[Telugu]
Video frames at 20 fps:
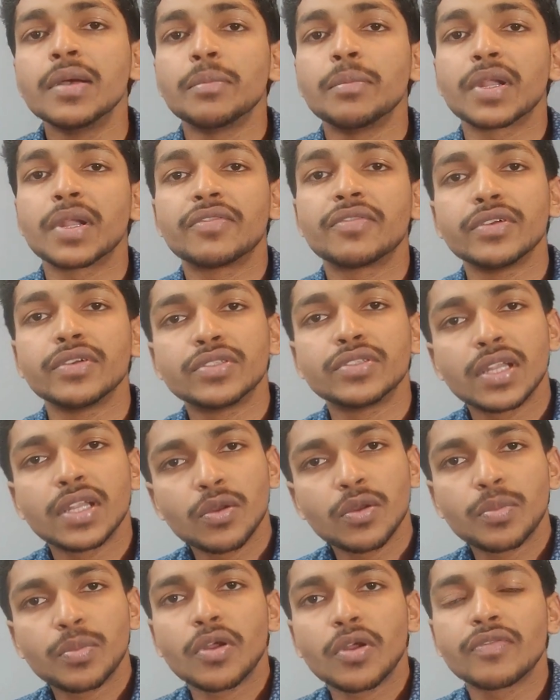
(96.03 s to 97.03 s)
మన
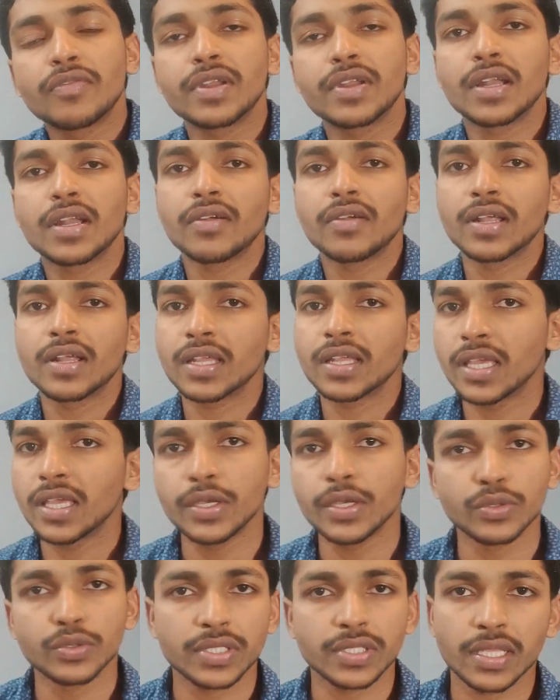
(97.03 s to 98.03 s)
ఫ్యూచర్లో ప్రాఫిట్ రావడానికి
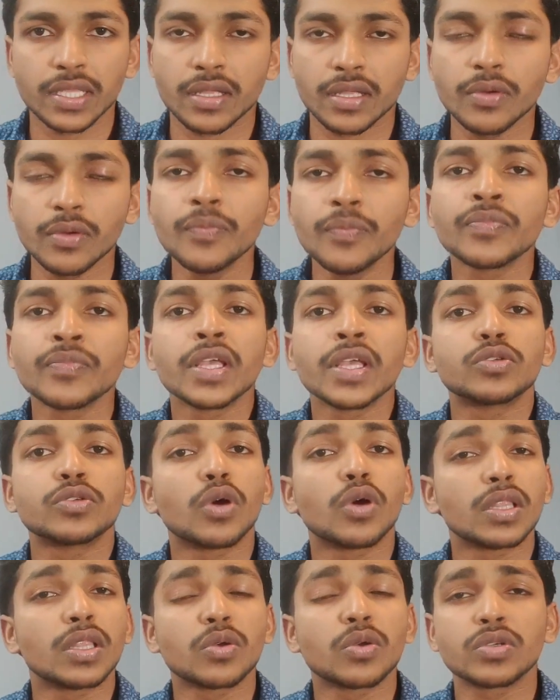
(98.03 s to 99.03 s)
యూజ్ అవుతారు సో
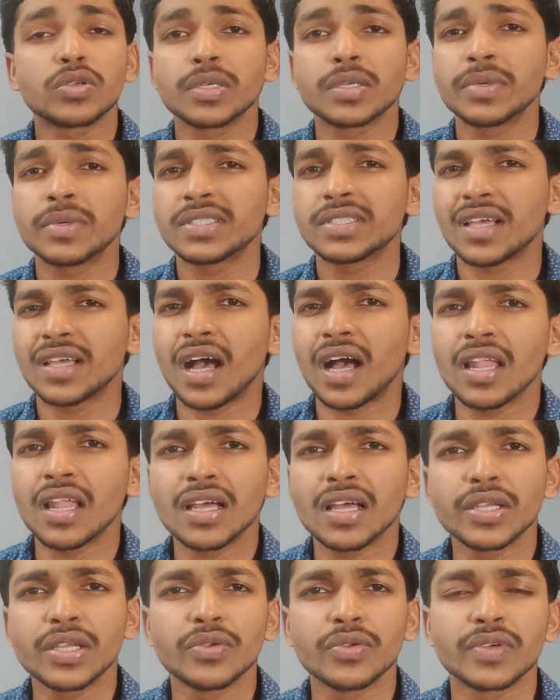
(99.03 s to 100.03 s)
అందుకోసమే
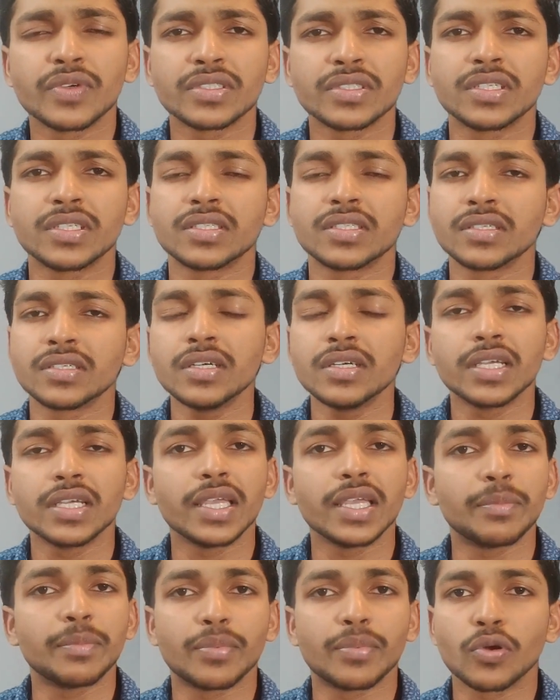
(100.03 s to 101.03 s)
చాలా యూనివర్సిటీస్
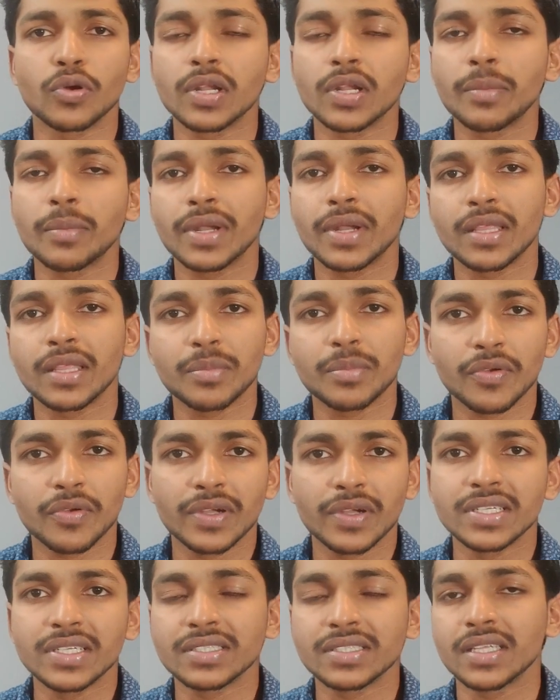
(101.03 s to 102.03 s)
ఈ ప్రోగ్రామ్ అనేది
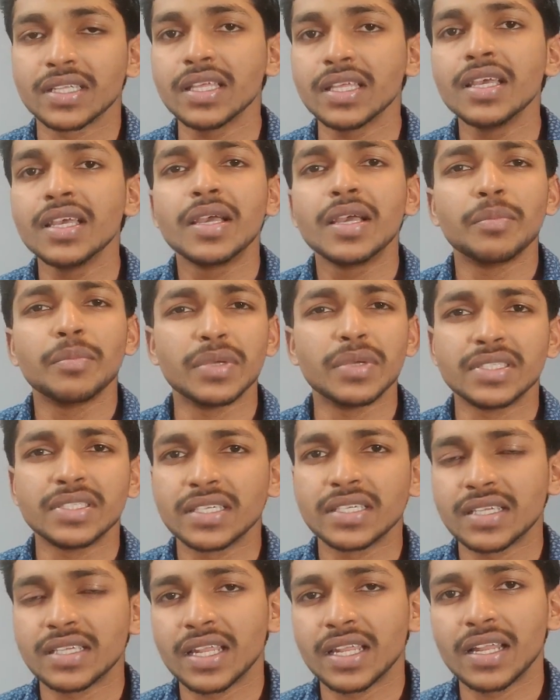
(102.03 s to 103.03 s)
ప్రొవైడ్ చేస్తుంది
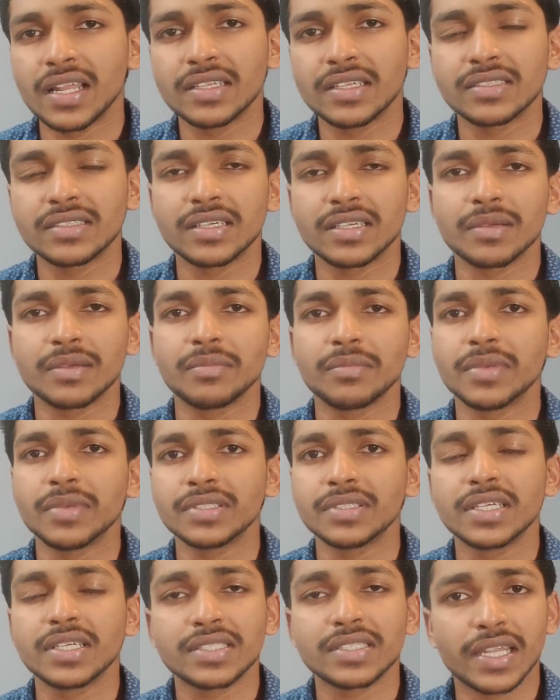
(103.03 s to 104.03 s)
బిజినెస్ అనాలిస్ట్
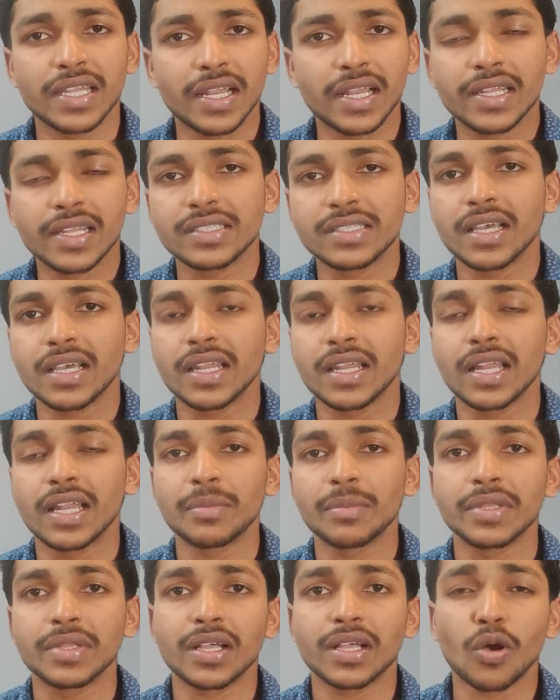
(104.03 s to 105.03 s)
బిజినెస్ అనాలిటిక్స్ కానీ
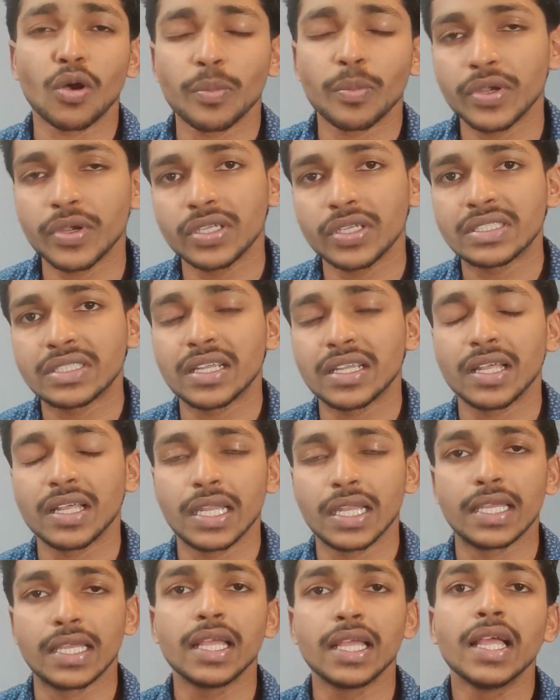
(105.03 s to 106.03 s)
లేకపోతే కాంపిటీషనల్
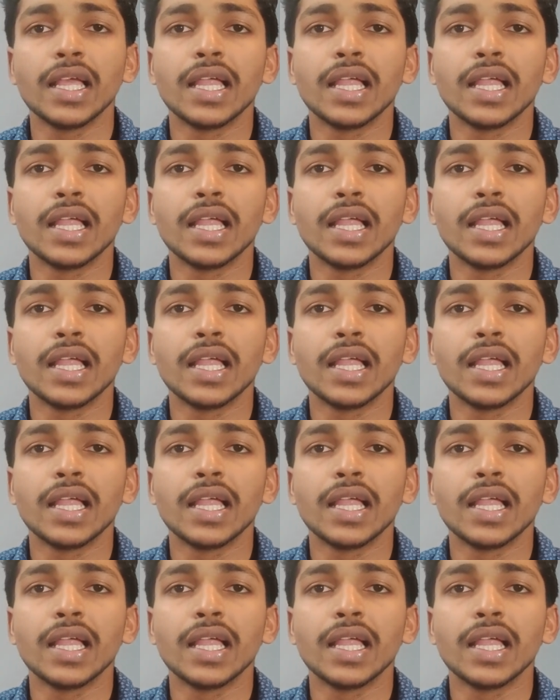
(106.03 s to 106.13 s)
కానీ